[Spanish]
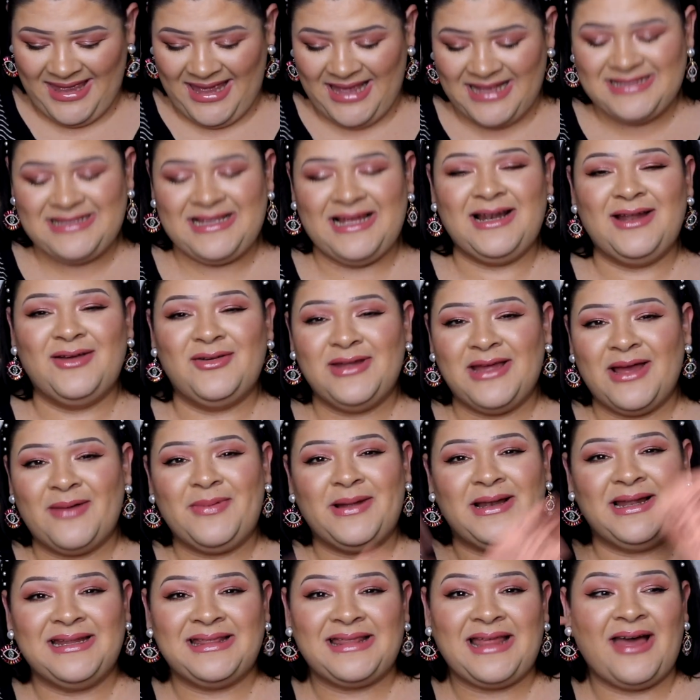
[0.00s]
Esta es la única
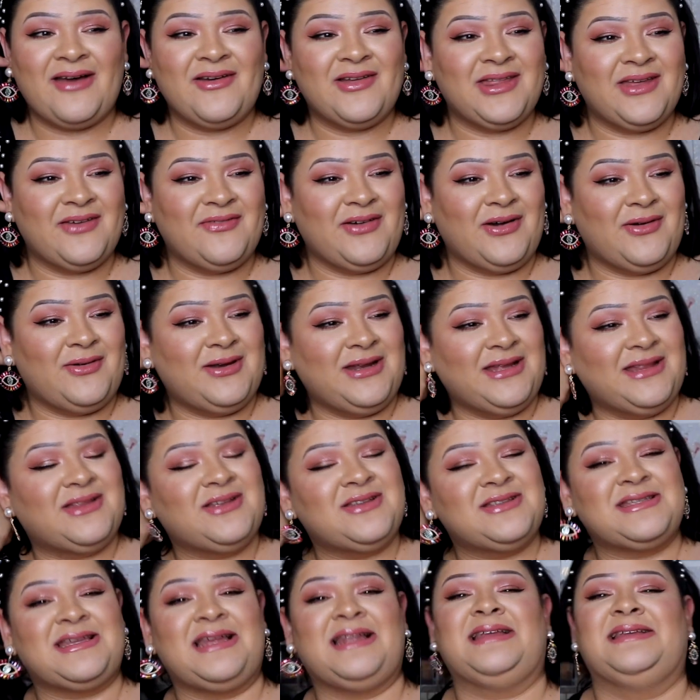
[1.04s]
paleta de
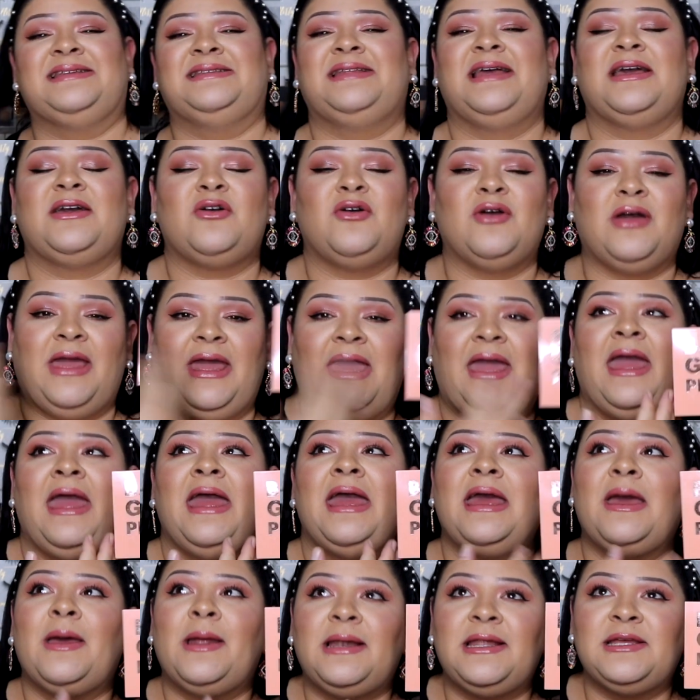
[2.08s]
favoritos que les tengo que
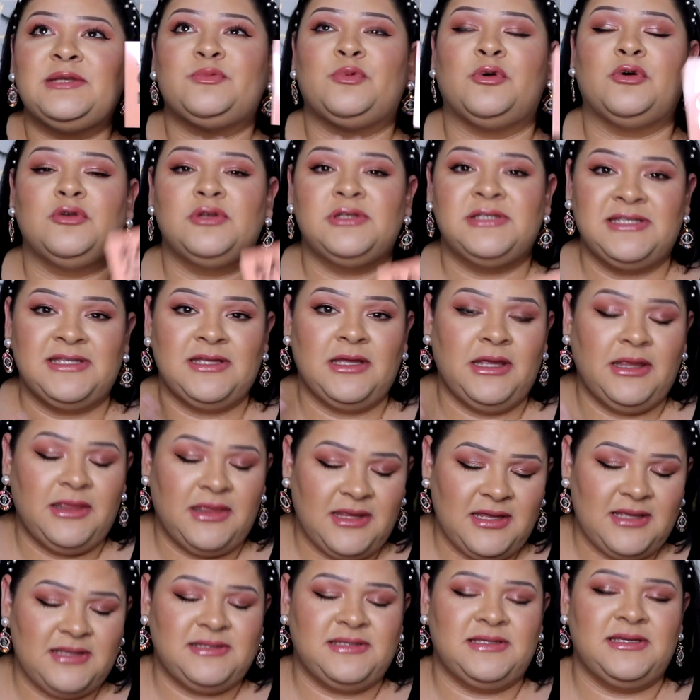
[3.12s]
les puedo
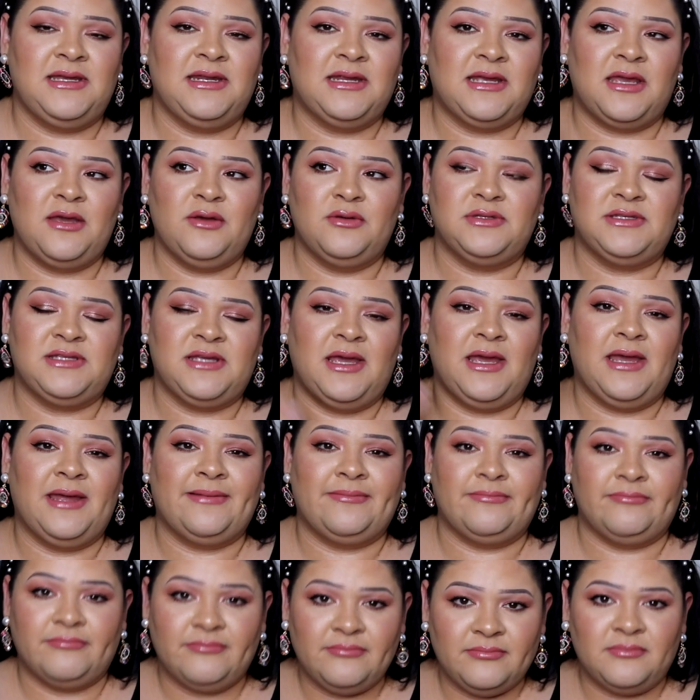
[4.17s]
decir que
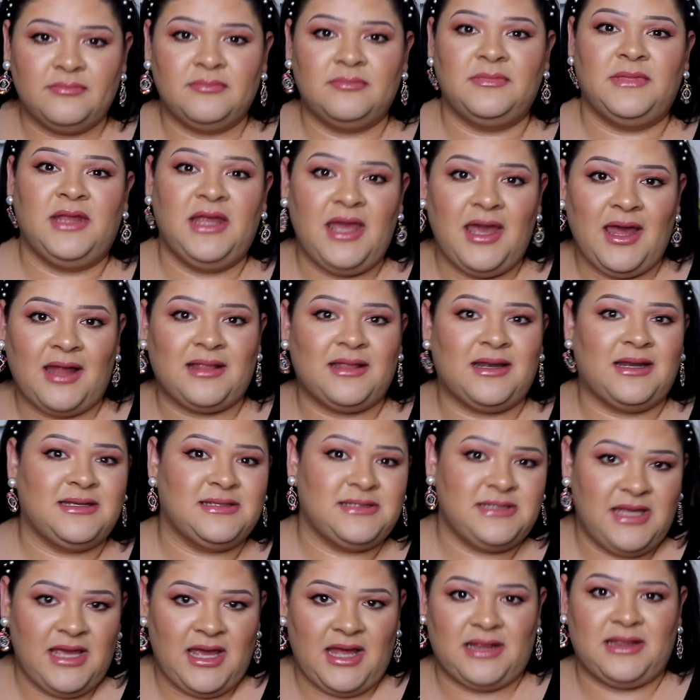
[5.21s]
usé día tras
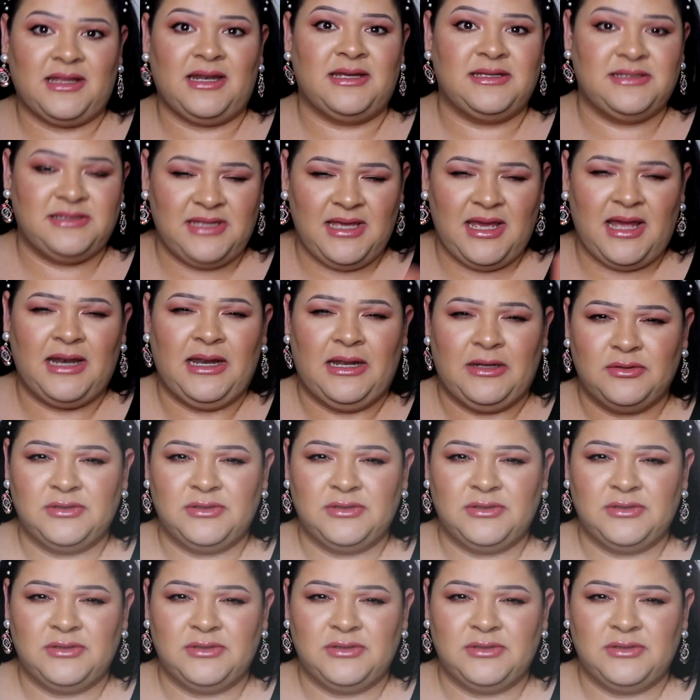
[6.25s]
día tras día la